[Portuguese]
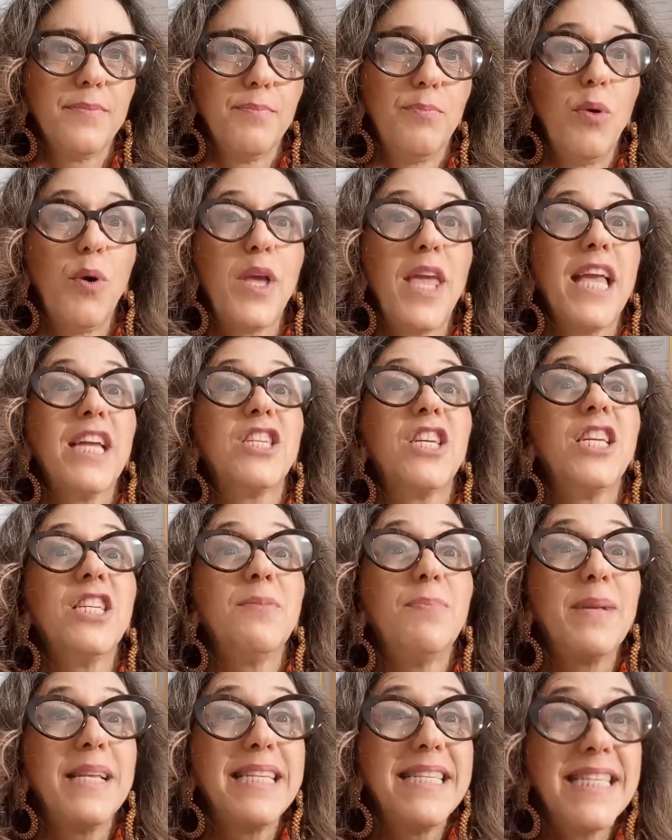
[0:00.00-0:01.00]
porque a
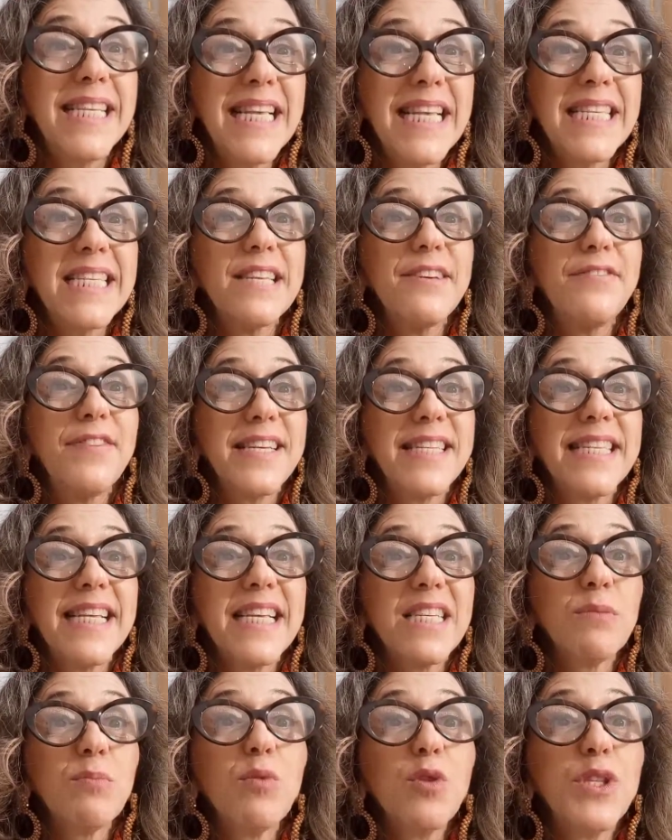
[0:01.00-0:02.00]
gente precisa fazer
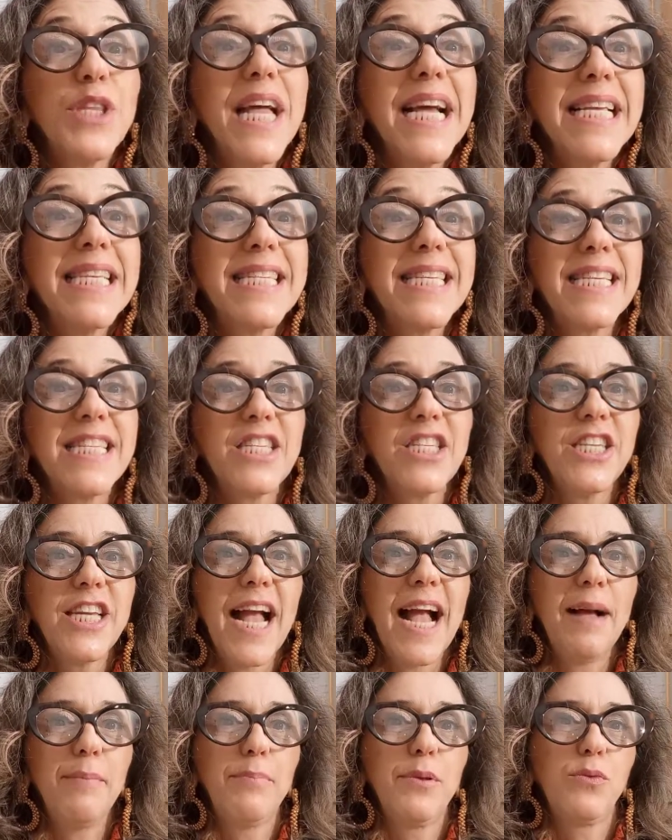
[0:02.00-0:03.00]
as mudanças de
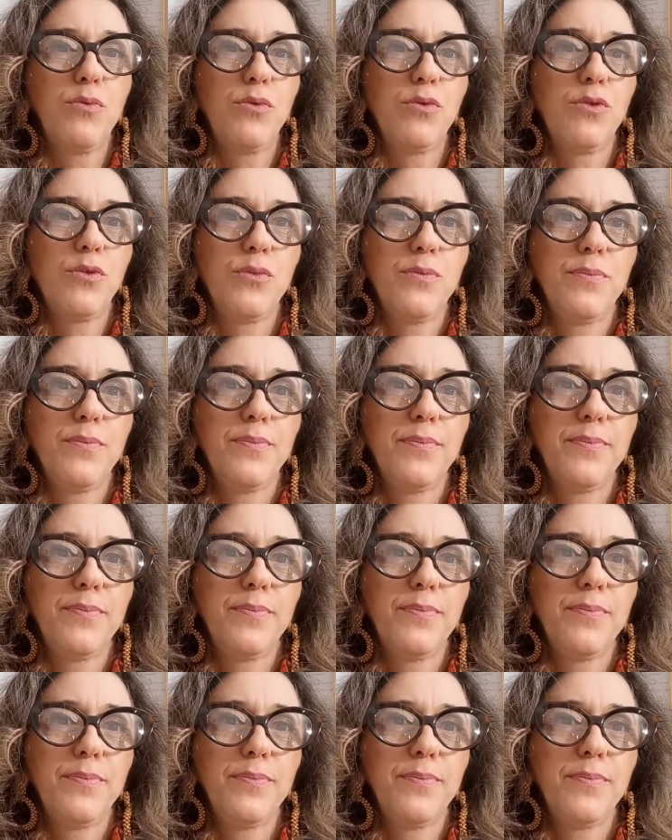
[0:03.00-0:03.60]
hábitos.